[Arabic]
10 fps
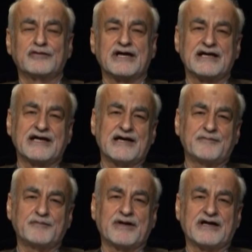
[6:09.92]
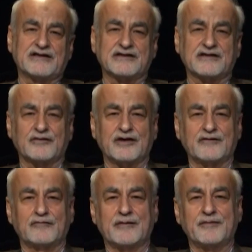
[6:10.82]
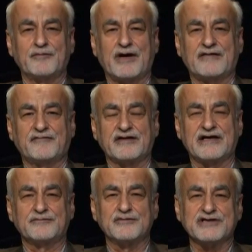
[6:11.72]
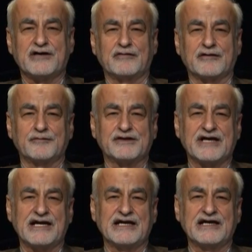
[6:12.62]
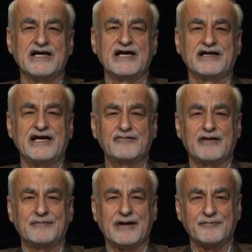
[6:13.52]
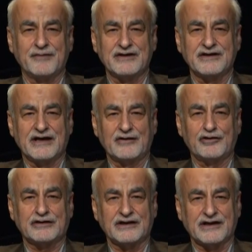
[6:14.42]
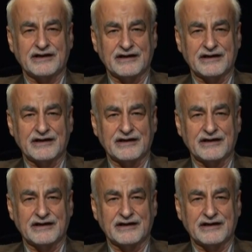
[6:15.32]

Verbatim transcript: إليها من مناطق ومن محافظات مجاورة وبالتالي نحن أمام العطلة